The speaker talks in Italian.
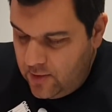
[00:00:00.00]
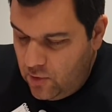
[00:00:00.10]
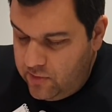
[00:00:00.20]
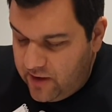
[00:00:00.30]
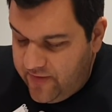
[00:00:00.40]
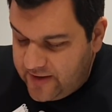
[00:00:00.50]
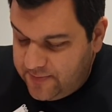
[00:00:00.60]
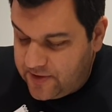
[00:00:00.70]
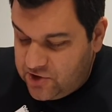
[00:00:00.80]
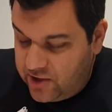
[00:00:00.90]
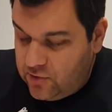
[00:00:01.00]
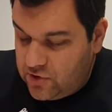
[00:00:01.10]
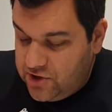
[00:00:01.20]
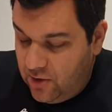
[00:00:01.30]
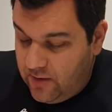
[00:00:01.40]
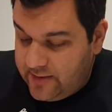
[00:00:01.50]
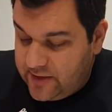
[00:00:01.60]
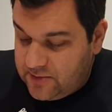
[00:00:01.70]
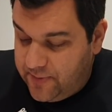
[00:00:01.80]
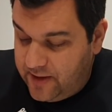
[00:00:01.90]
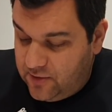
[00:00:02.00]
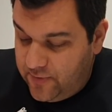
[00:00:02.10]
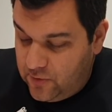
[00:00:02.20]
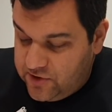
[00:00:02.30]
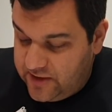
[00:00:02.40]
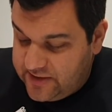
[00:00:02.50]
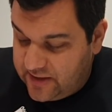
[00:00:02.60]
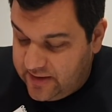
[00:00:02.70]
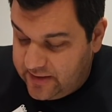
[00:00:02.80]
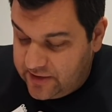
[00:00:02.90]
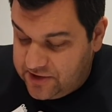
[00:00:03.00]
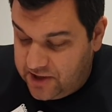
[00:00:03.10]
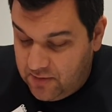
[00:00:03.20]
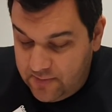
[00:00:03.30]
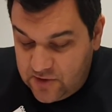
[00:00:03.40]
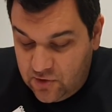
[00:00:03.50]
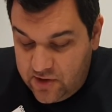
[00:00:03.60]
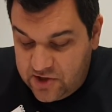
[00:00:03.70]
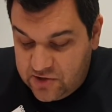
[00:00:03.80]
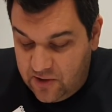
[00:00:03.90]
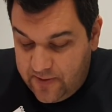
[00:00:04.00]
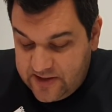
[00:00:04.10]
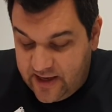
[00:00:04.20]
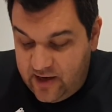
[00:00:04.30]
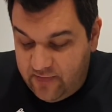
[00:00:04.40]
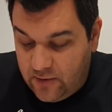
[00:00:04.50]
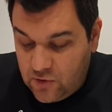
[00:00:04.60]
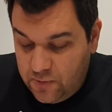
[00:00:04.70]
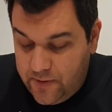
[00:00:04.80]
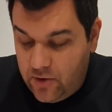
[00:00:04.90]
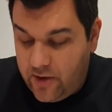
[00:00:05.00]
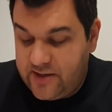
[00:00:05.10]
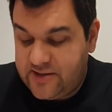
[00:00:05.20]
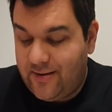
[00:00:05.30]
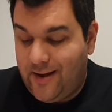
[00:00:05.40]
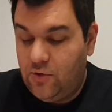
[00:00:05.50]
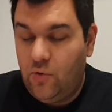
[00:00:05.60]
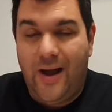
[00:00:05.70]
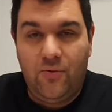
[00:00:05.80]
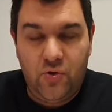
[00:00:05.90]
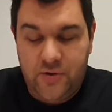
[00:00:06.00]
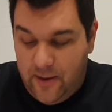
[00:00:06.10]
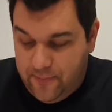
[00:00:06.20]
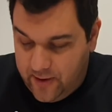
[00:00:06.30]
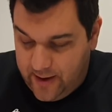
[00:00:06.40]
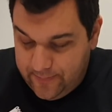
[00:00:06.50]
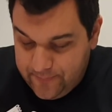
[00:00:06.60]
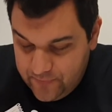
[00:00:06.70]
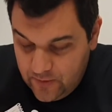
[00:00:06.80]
una Vespa 150 sprint veloce del 75, mi sono deciso di passare al livello superiore restaurando un'auto d'epoca.